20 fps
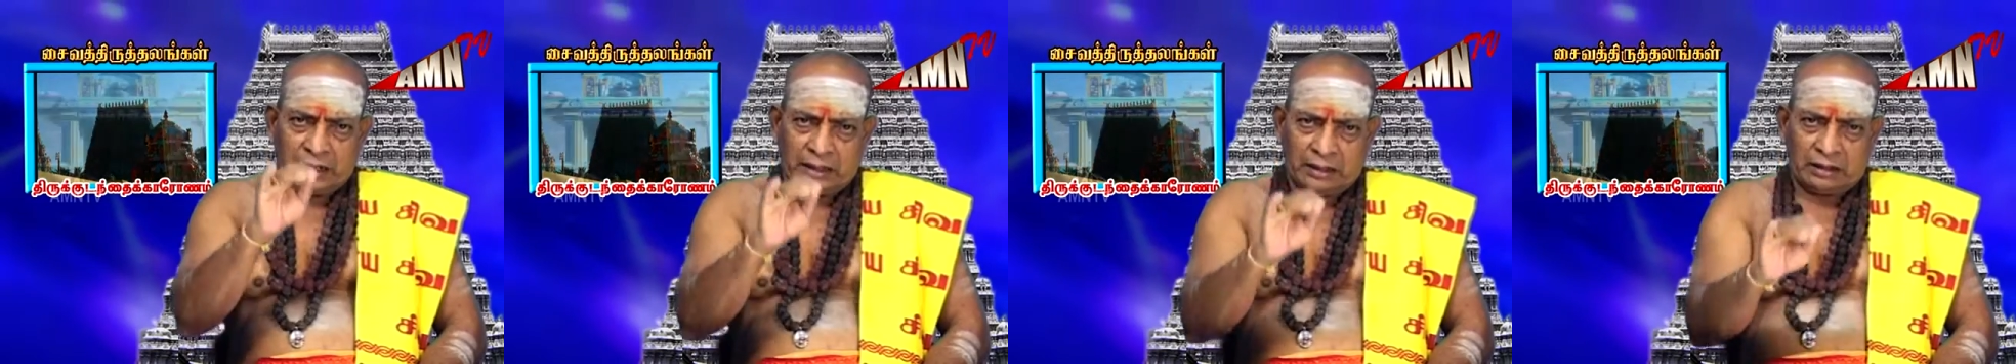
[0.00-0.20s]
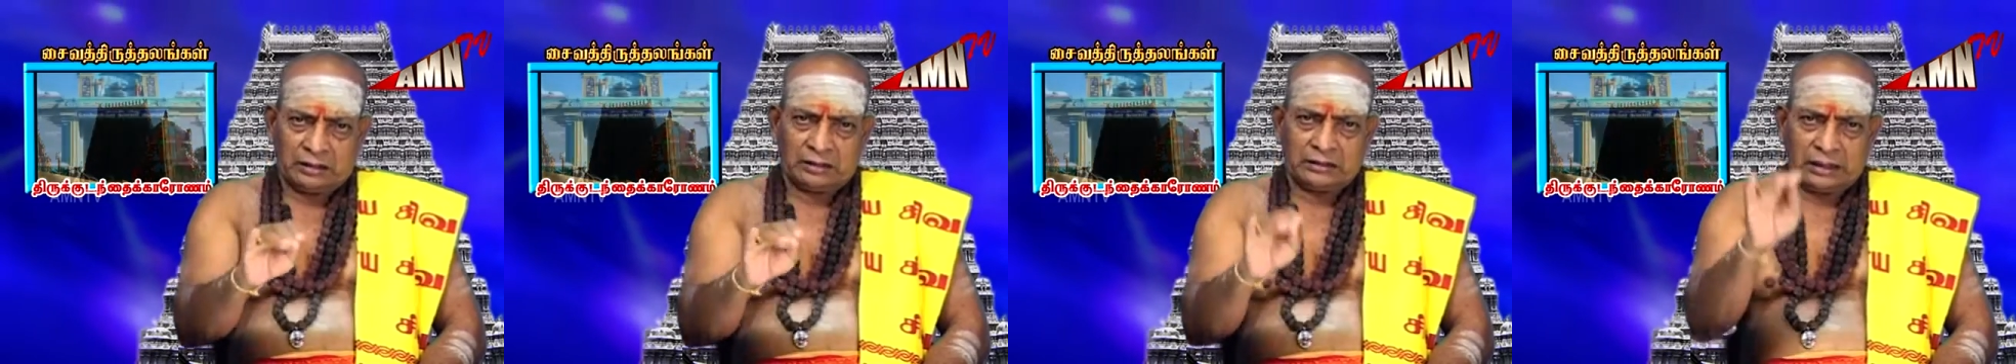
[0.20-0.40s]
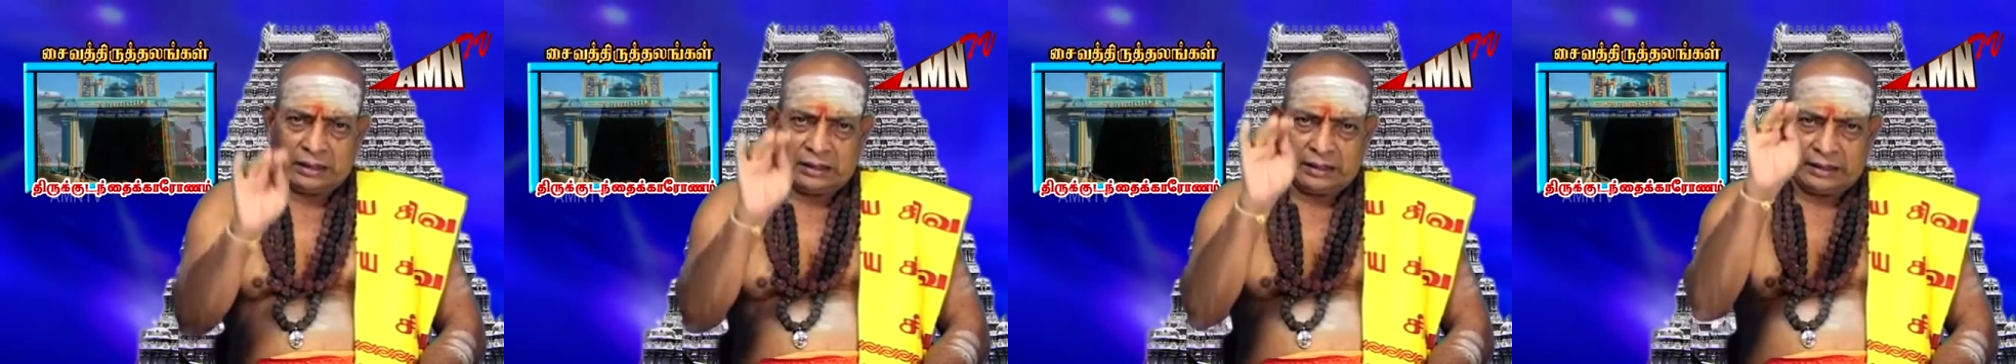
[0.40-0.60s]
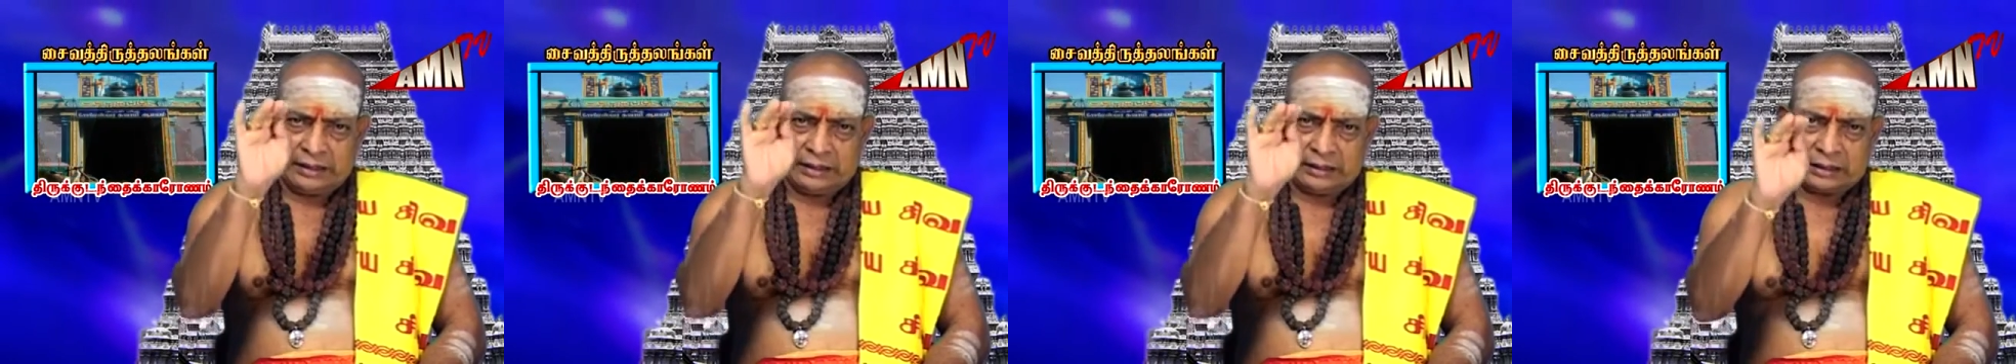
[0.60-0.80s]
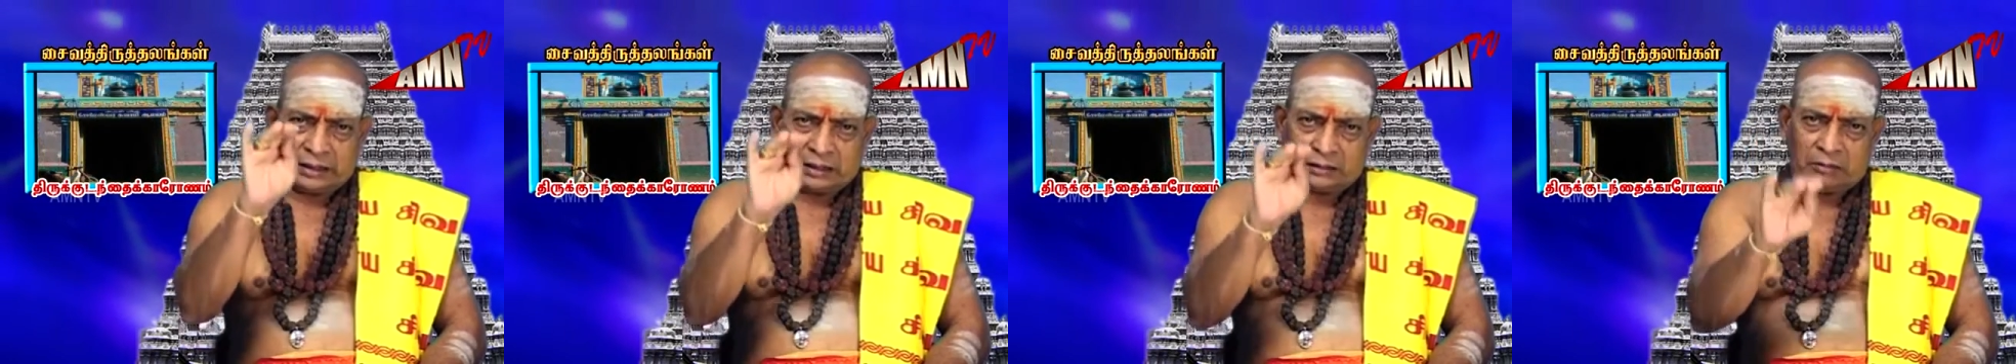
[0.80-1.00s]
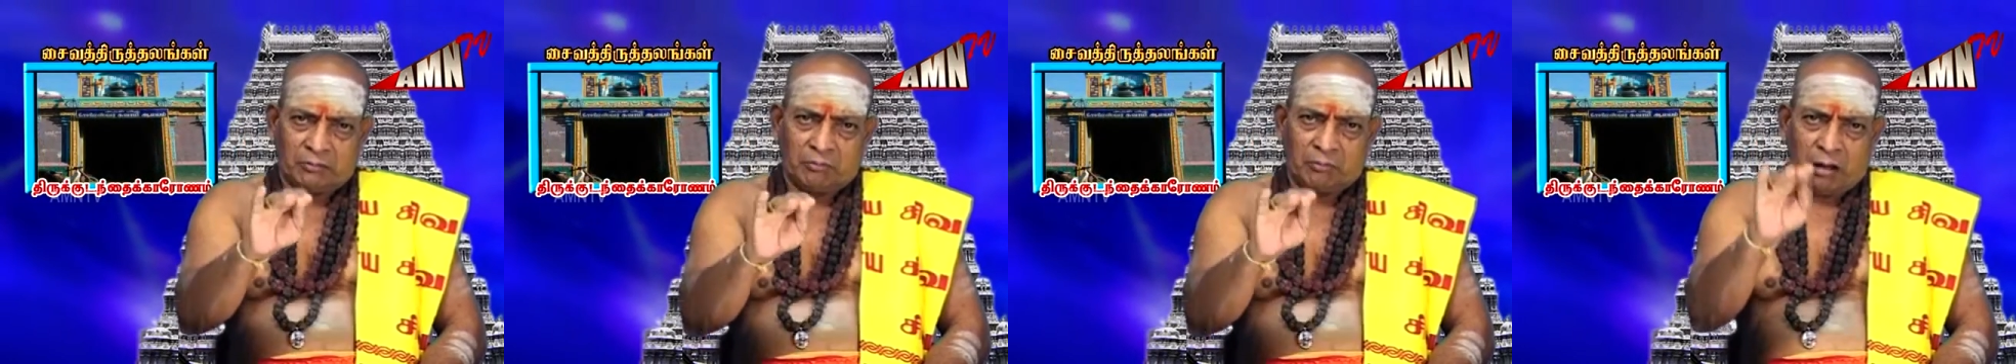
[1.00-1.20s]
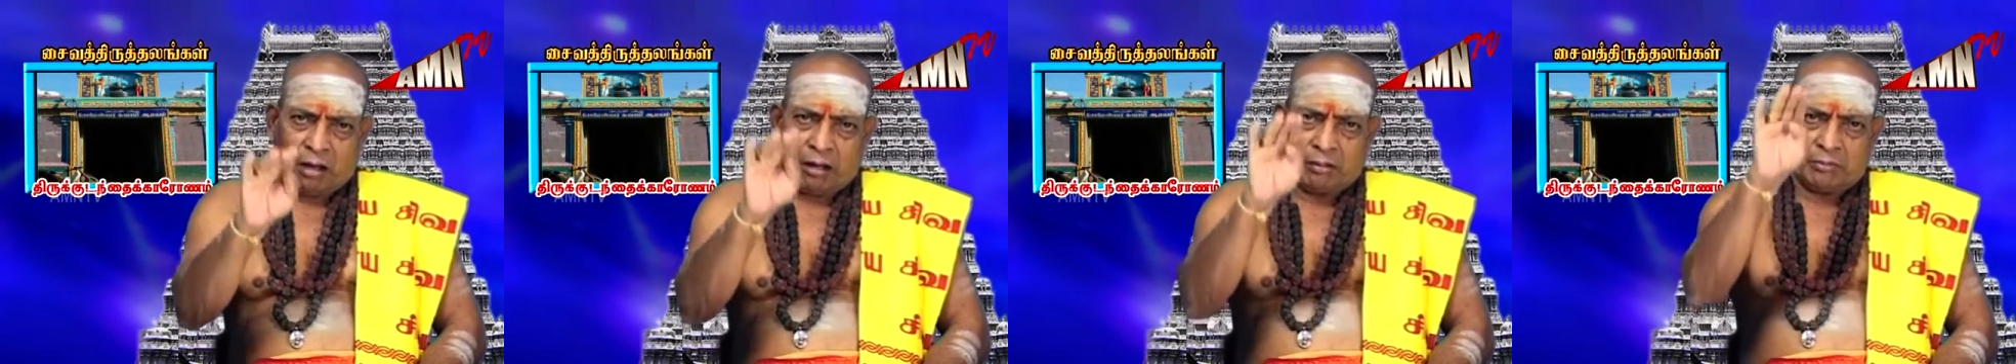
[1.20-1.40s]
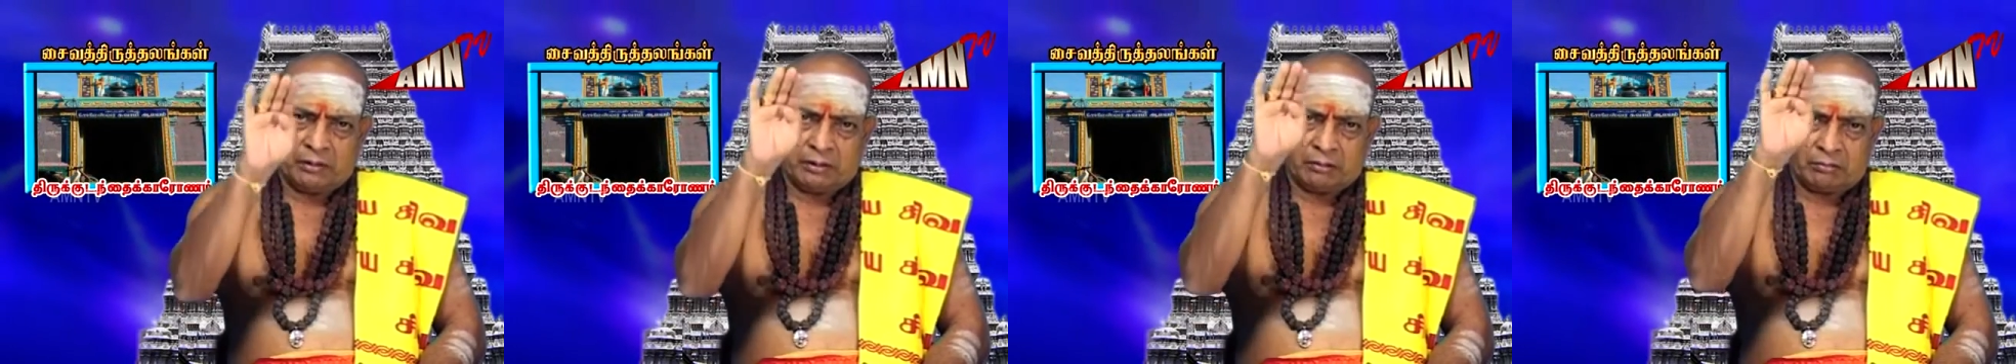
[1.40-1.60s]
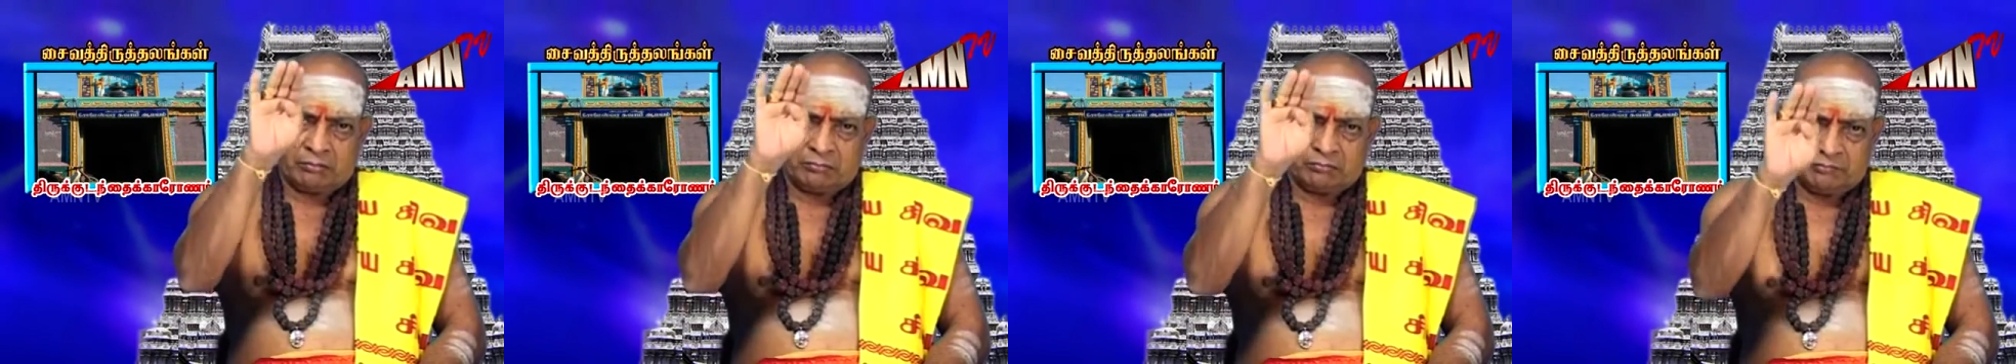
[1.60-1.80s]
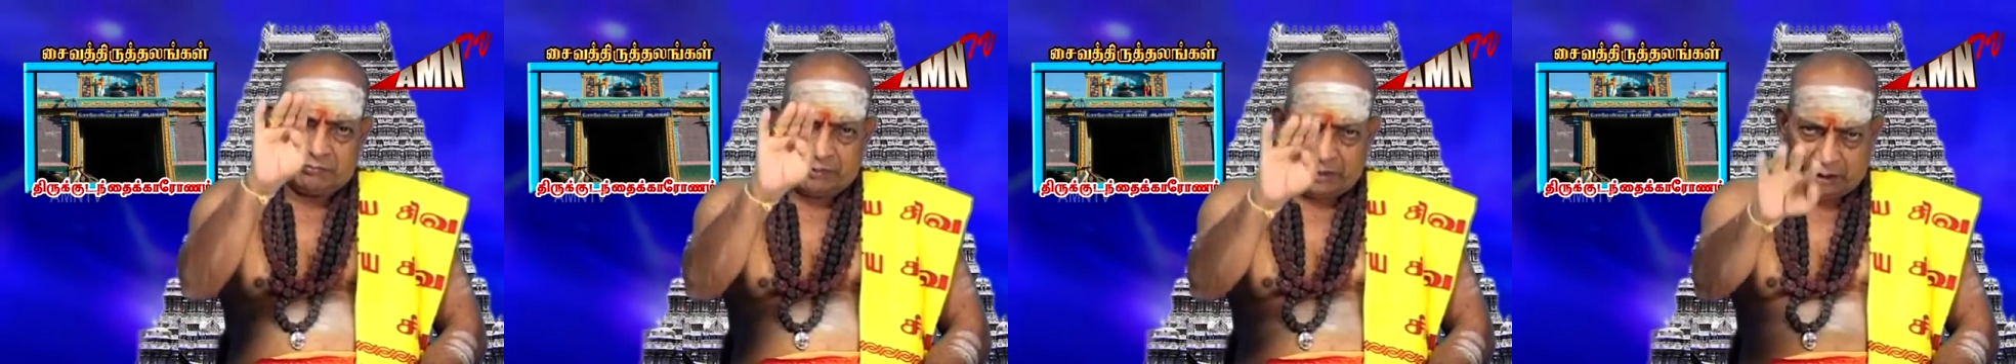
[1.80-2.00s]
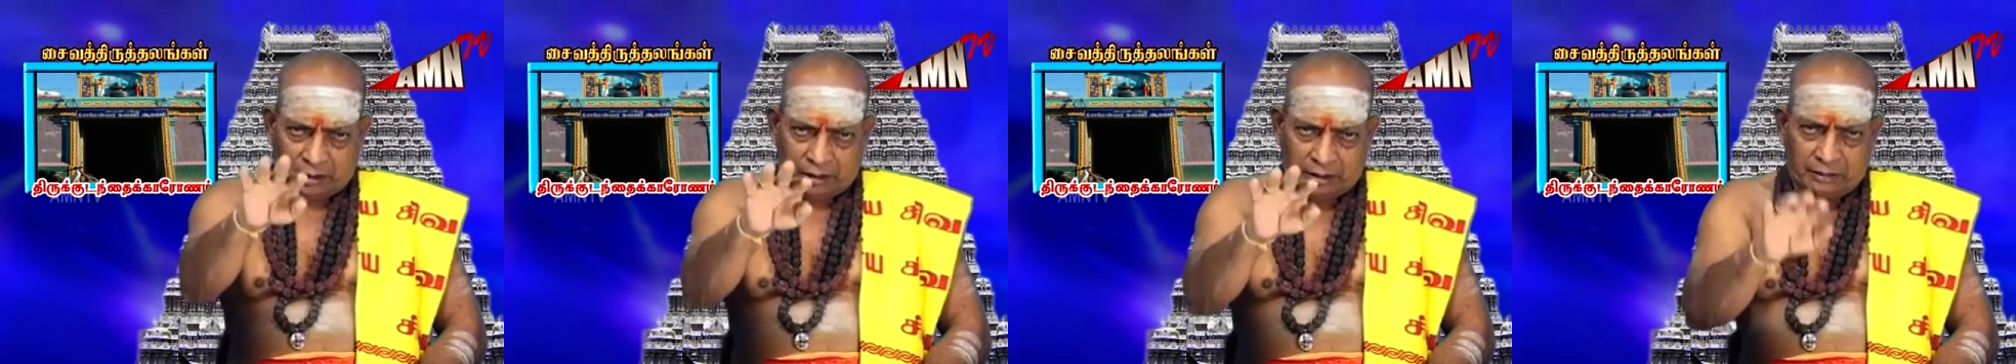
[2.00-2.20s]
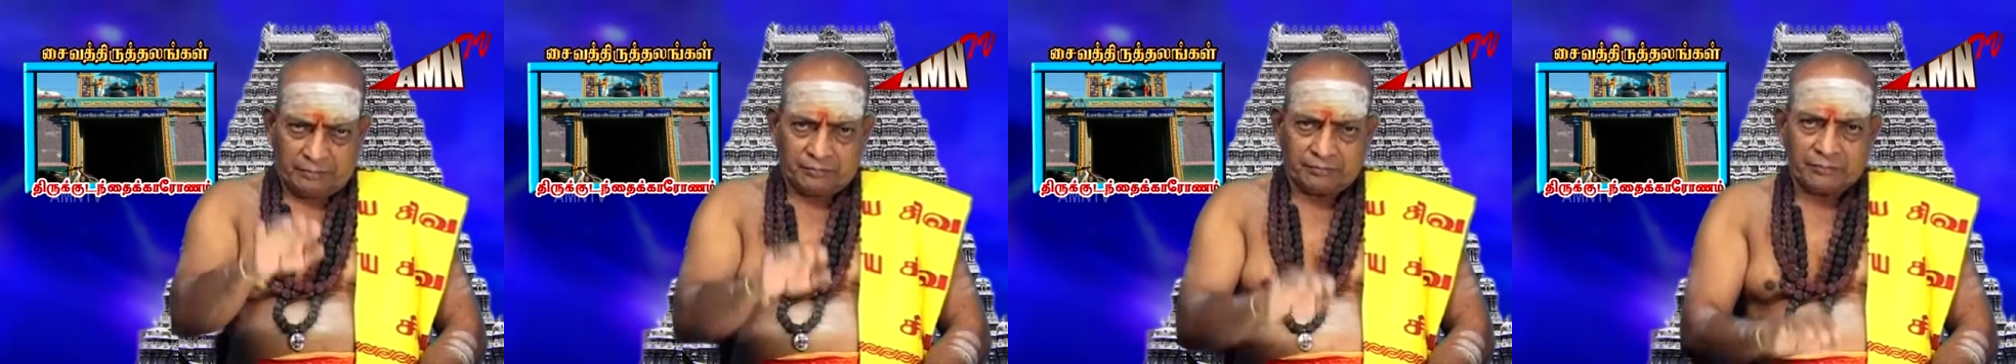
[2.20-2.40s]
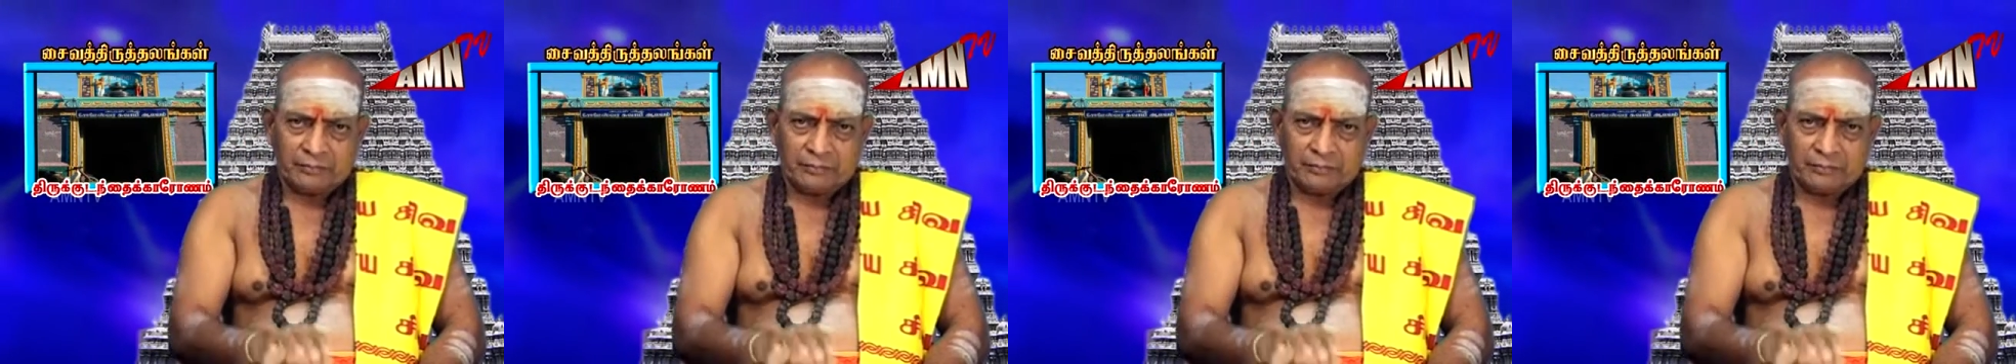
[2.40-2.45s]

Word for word: எழுந்திரளுகின்றது மாபெரும் விழா